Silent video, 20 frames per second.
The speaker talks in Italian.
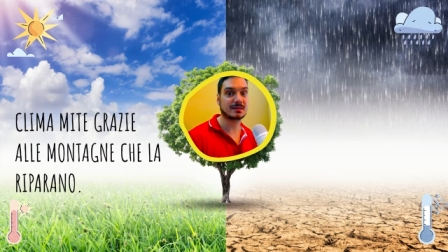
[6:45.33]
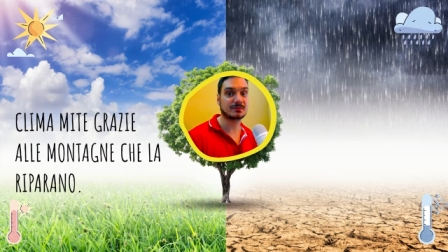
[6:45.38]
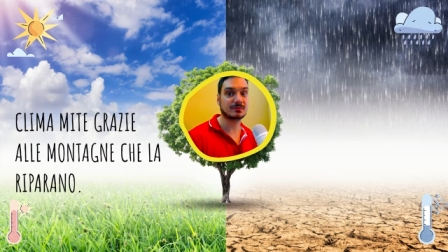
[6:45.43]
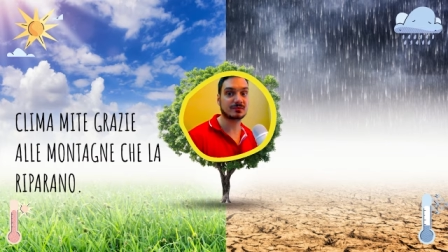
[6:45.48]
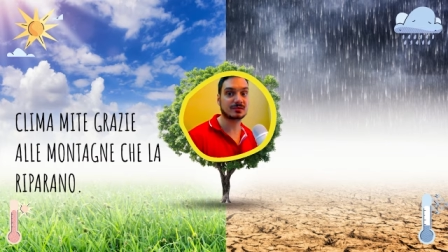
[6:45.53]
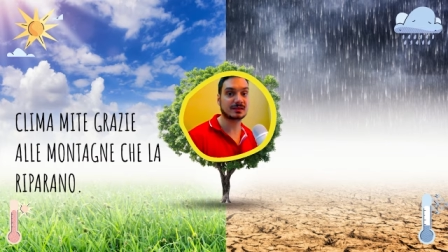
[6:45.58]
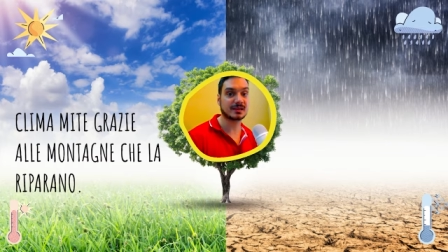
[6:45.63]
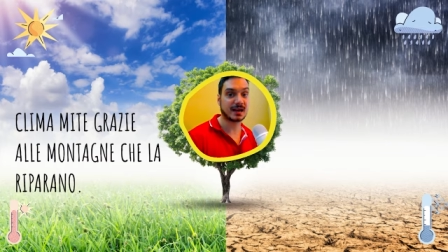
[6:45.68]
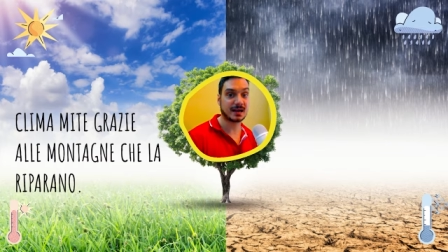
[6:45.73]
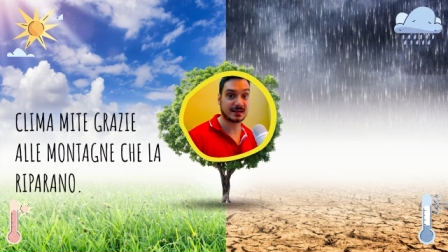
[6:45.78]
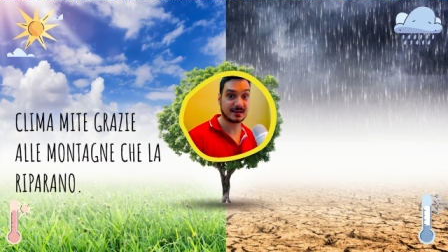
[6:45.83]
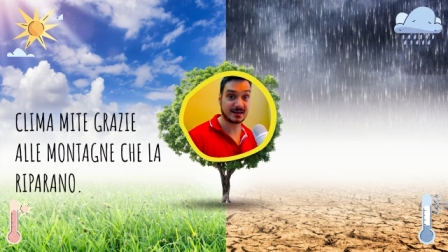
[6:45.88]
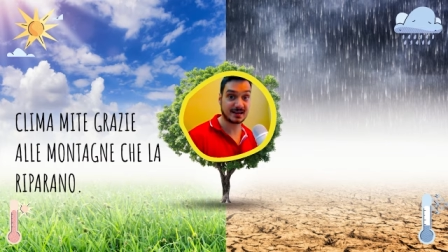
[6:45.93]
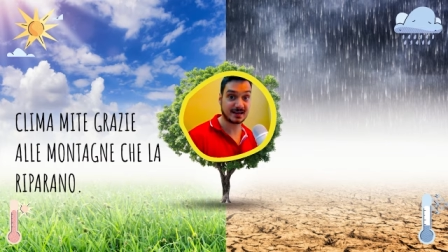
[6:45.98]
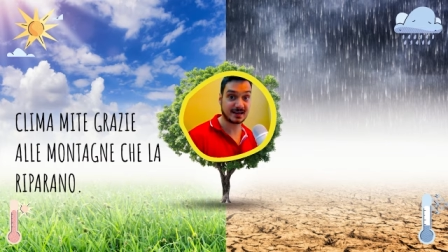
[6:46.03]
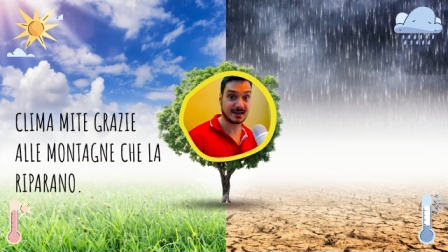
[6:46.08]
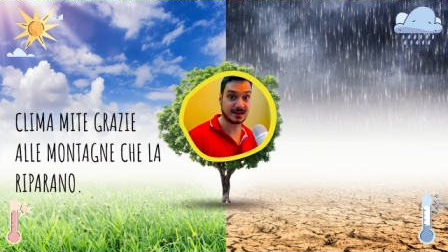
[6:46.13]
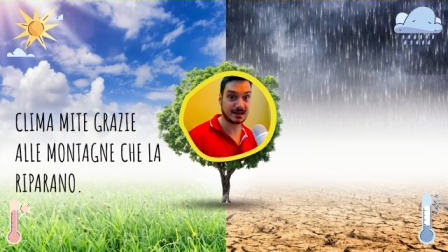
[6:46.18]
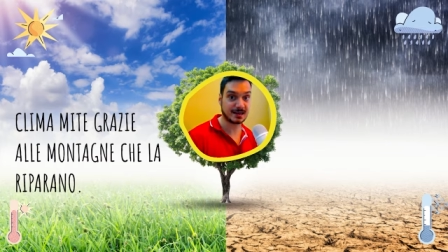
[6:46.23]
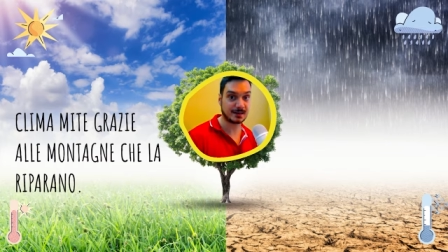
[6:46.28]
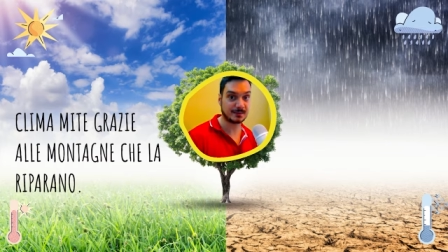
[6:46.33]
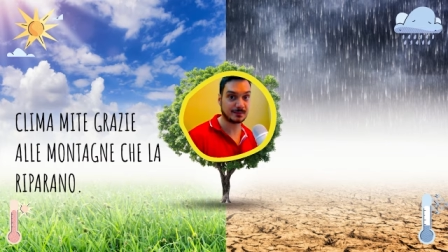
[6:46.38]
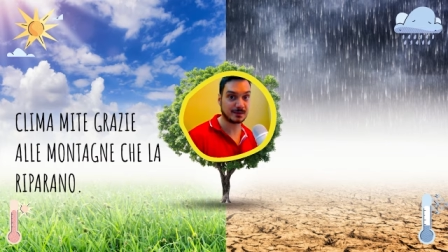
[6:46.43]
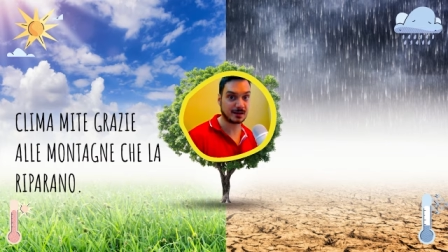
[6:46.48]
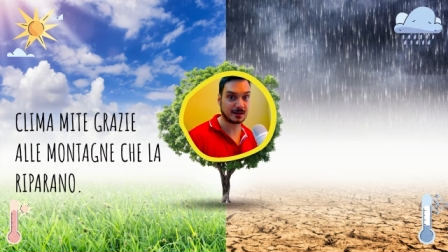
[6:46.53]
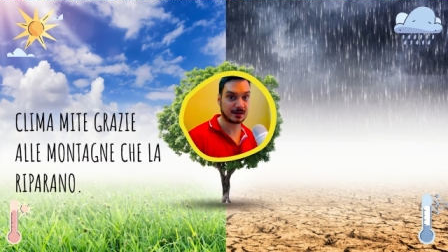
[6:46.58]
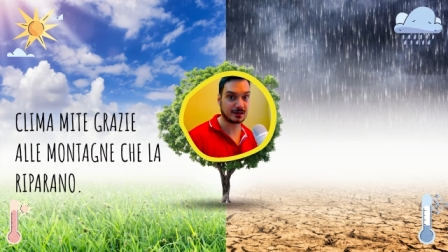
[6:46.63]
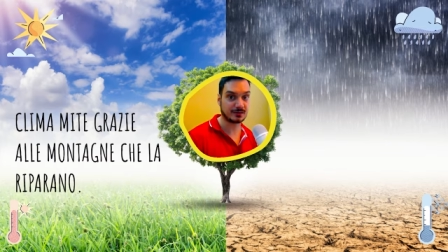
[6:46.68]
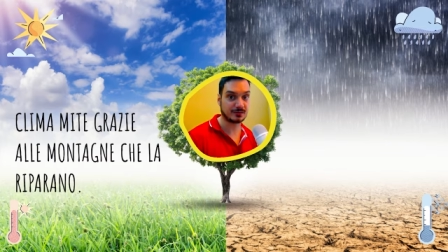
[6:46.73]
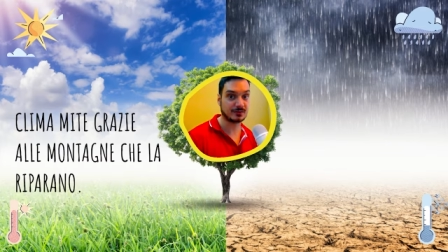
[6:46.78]
montagne che la
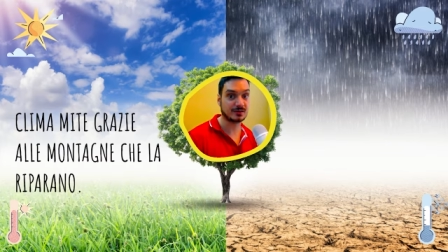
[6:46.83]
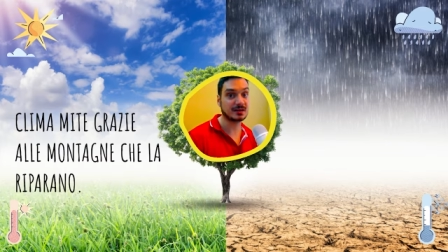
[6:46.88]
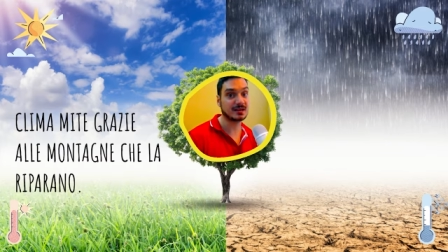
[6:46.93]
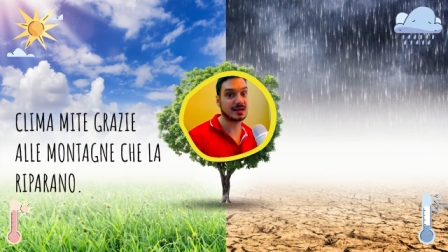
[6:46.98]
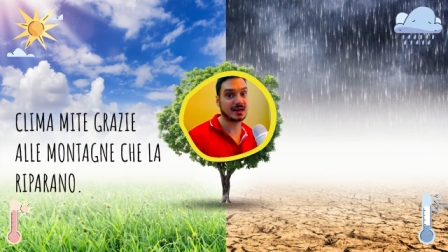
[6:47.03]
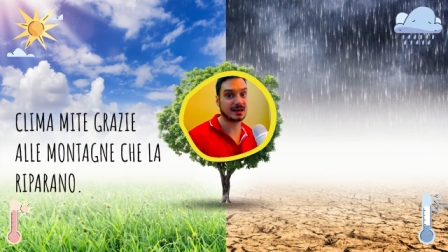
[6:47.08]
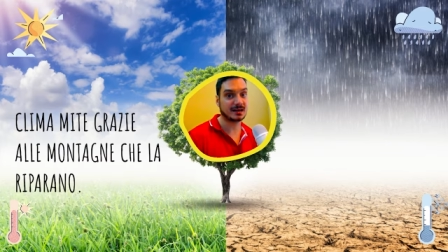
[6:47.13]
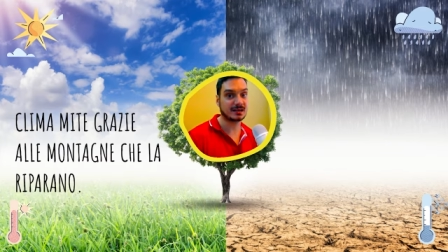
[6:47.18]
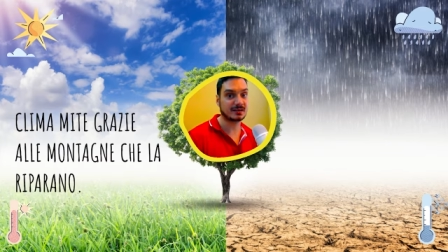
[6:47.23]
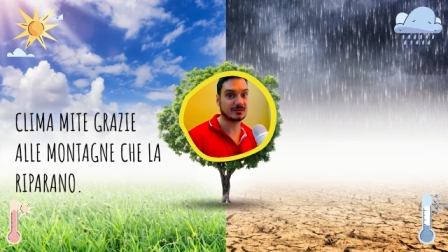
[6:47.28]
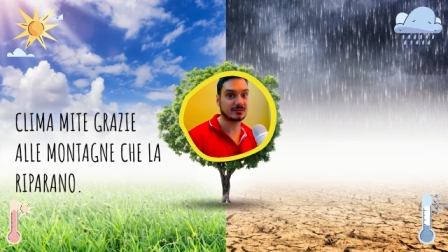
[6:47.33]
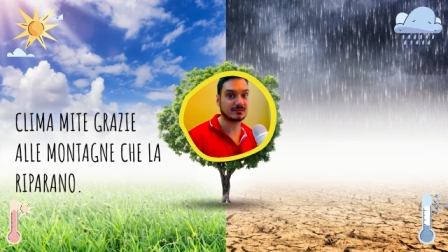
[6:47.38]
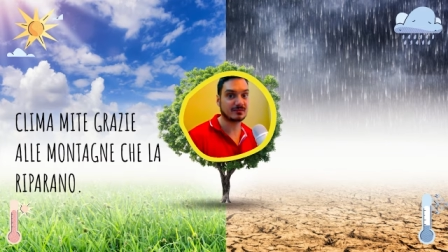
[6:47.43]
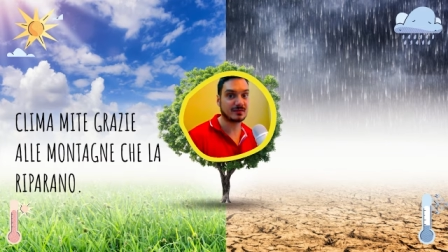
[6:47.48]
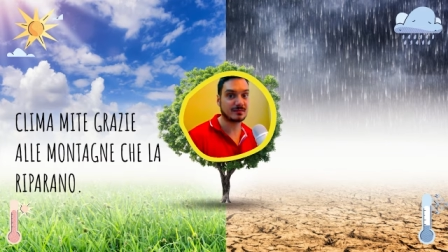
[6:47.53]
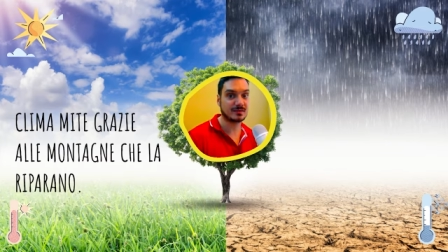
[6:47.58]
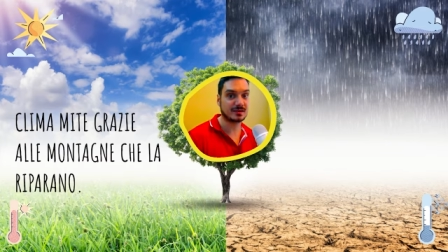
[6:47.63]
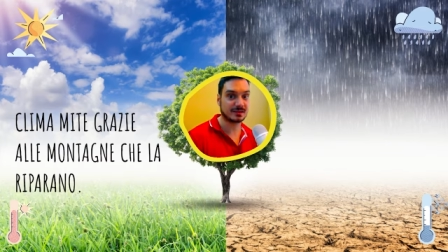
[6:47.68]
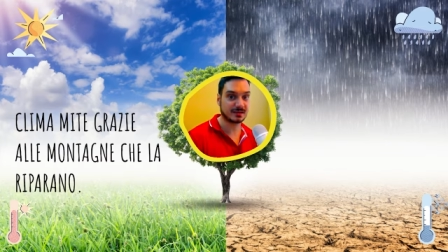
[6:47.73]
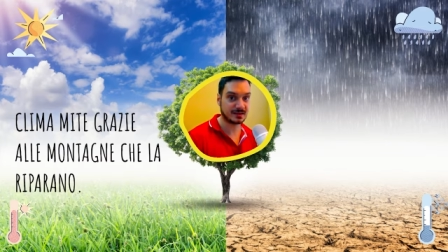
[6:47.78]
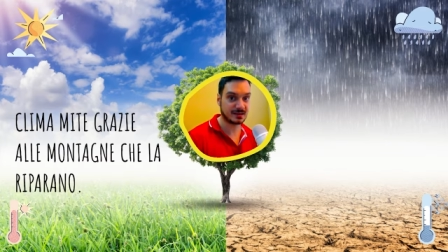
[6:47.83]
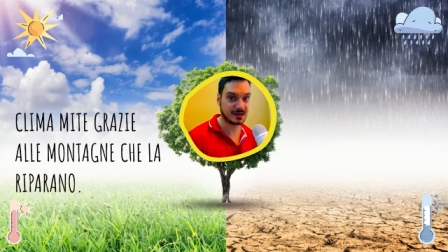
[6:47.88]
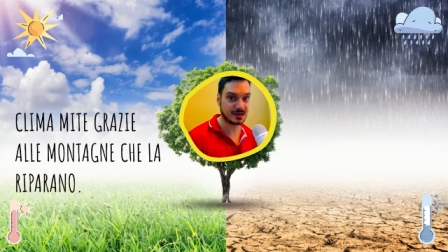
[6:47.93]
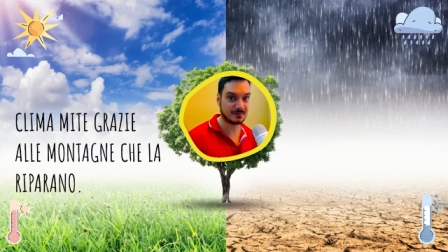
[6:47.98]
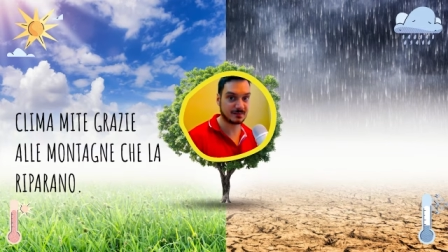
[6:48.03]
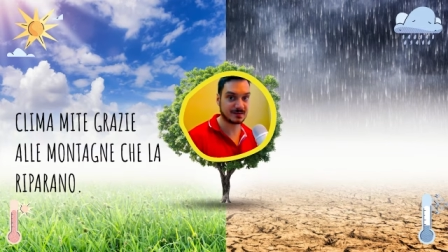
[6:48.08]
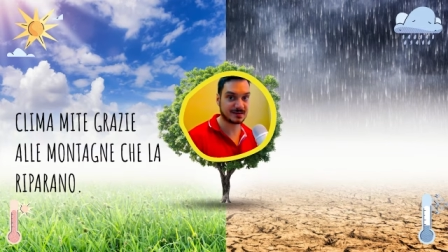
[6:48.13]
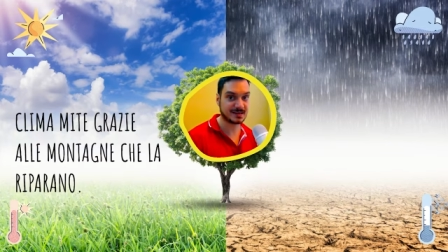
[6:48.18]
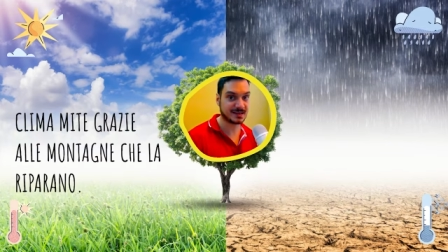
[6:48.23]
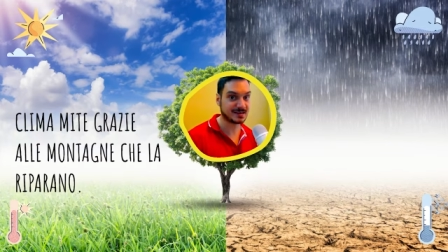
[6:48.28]
riparano e anche ovviamente dalla
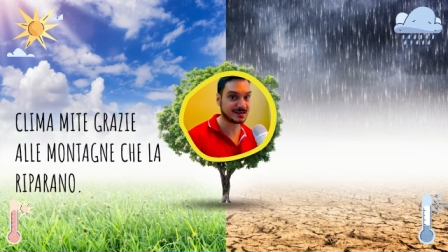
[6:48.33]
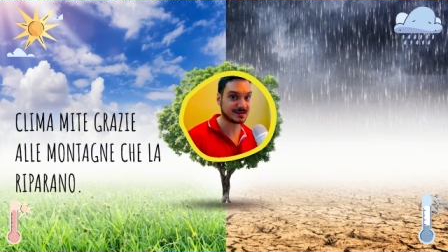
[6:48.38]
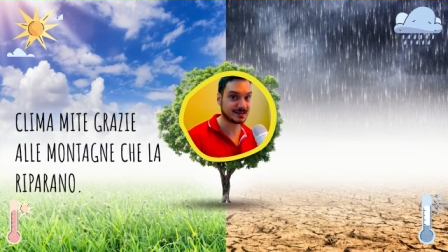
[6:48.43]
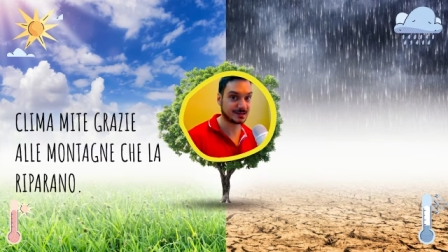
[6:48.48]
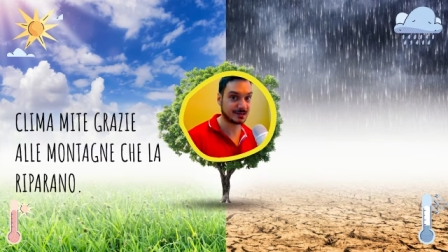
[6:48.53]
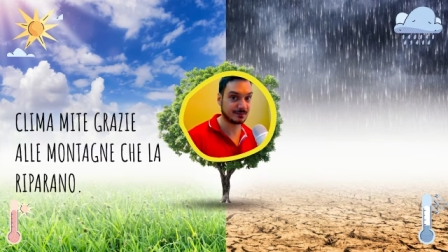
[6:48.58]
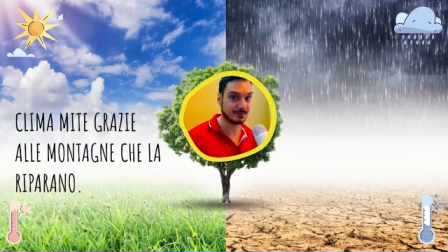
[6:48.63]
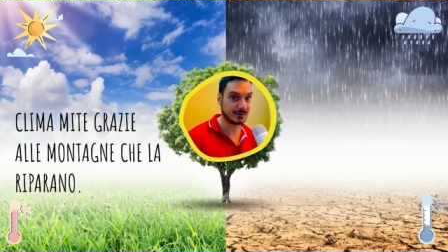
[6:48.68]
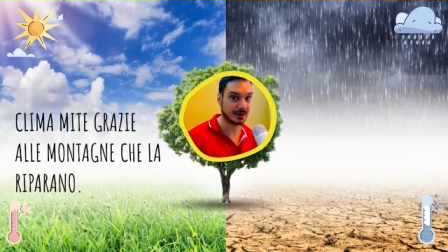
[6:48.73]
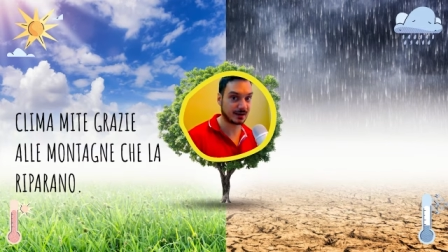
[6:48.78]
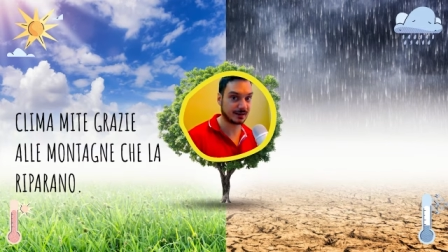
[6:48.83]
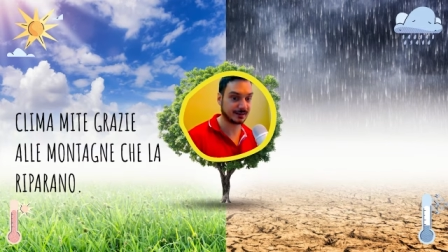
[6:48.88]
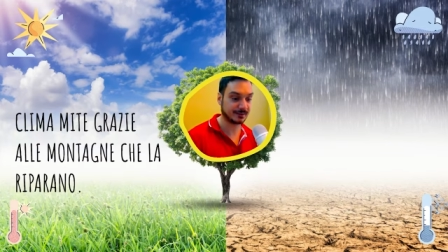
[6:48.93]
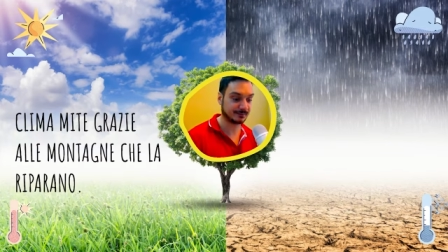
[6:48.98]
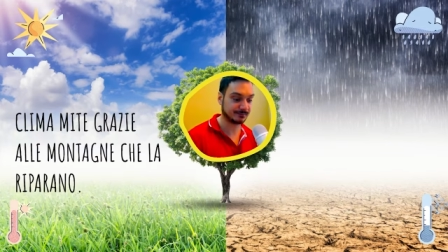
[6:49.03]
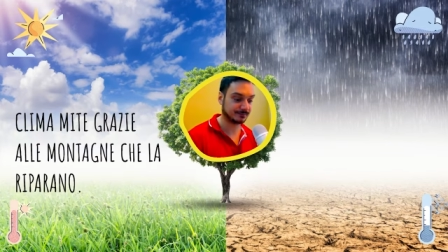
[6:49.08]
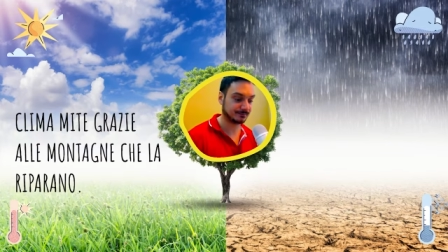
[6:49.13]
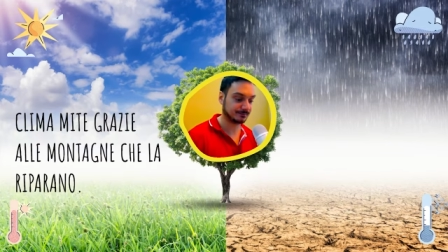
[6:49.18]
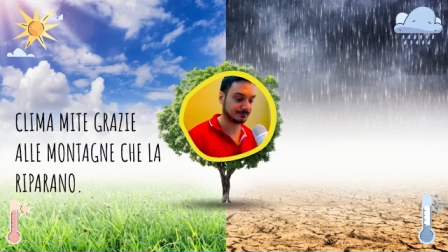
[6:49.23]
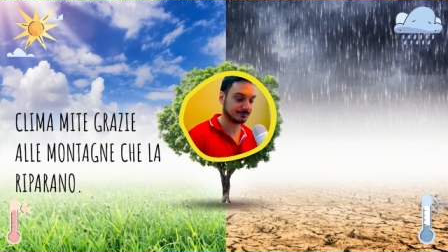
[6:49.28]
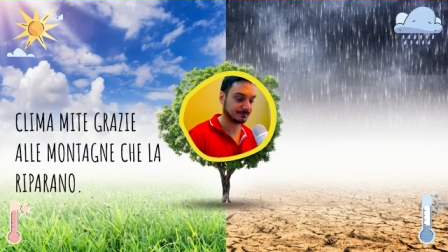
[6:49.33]
presenza del mare.